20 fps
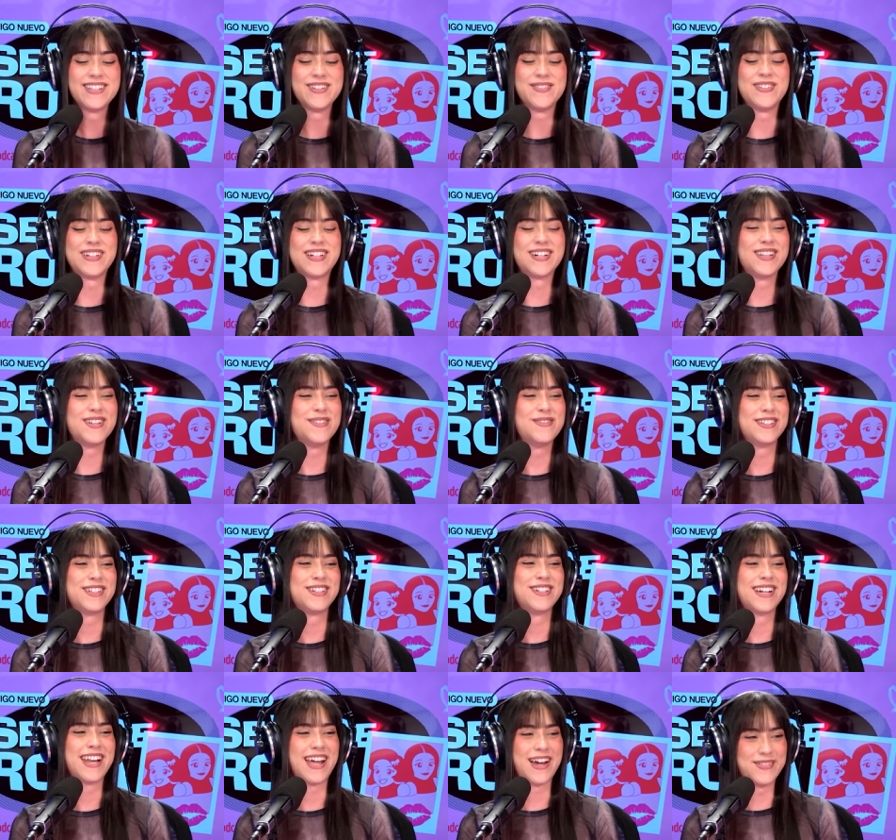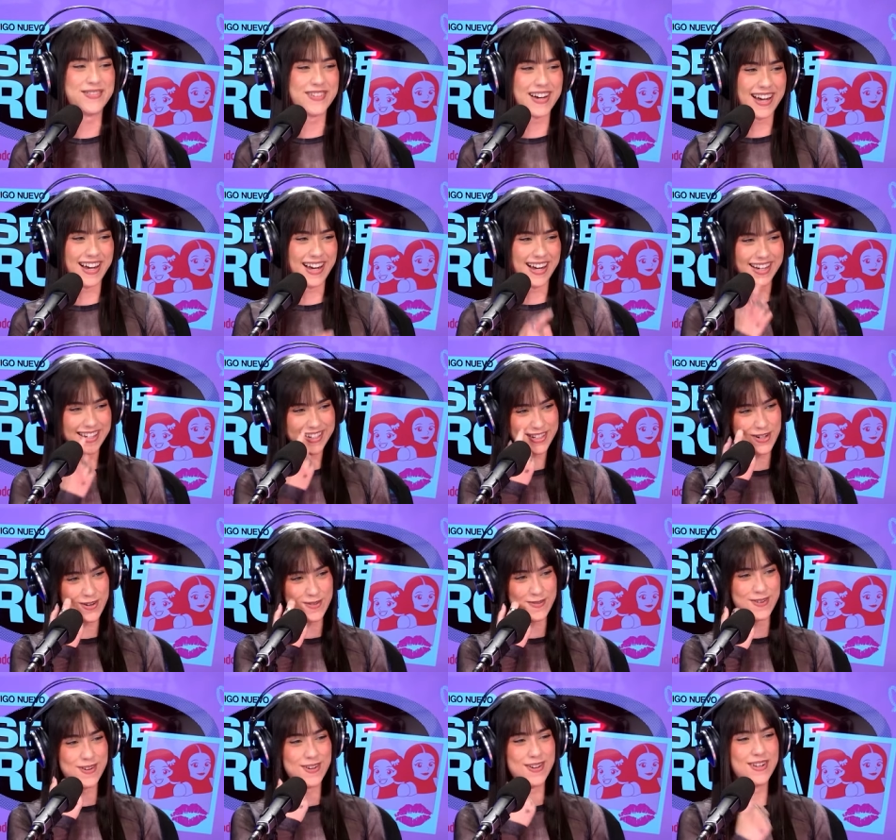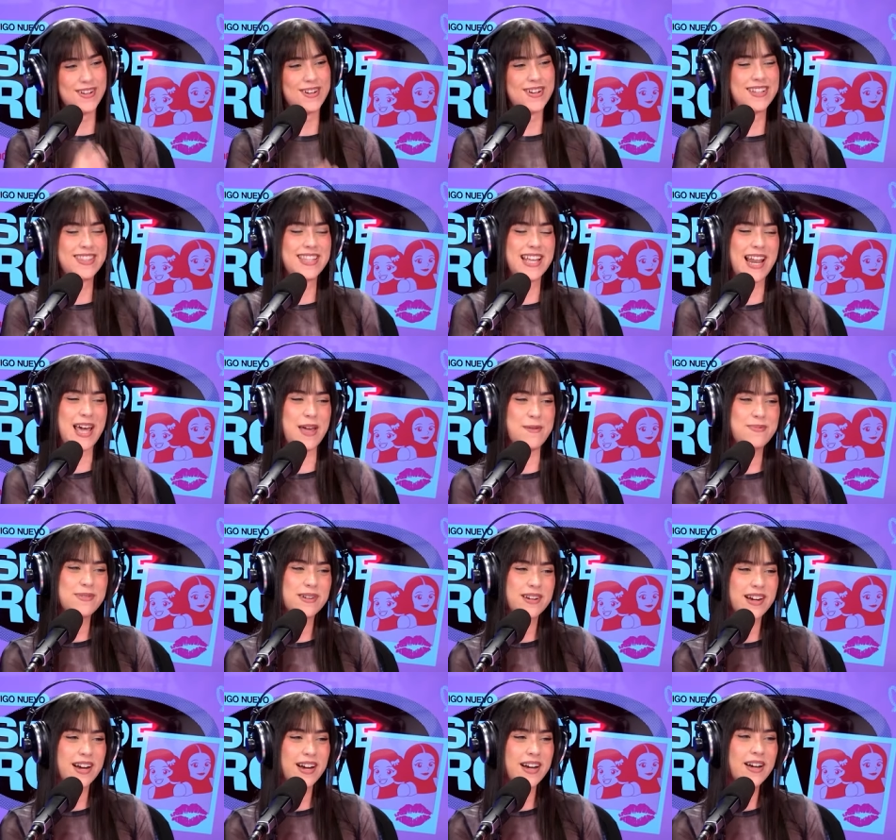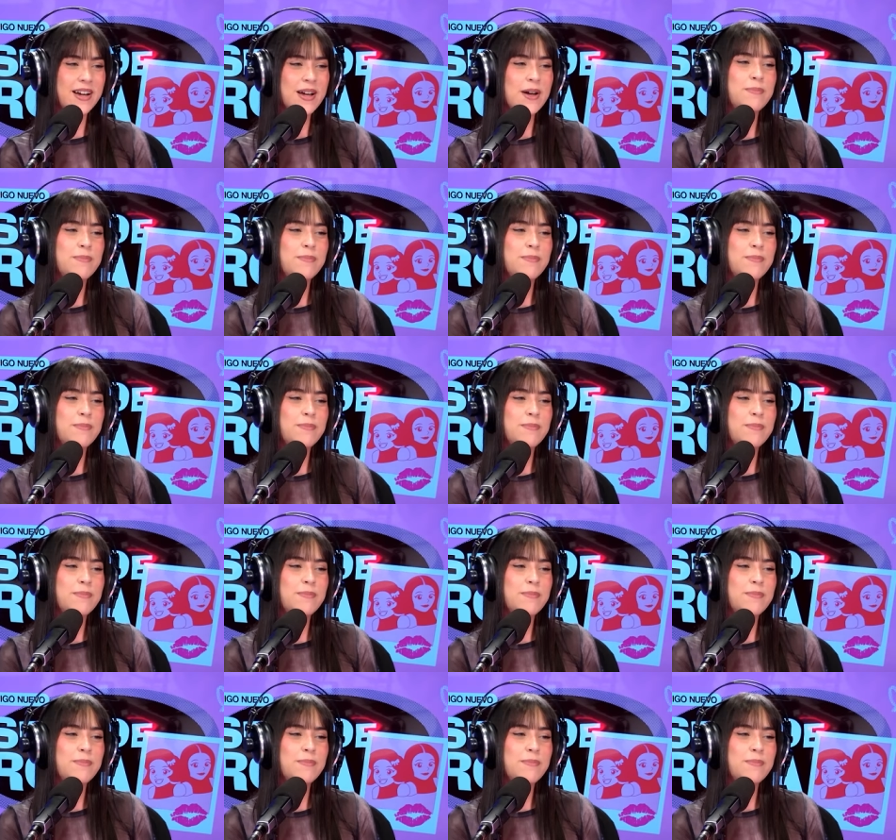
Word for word: Típico de programa como de la época.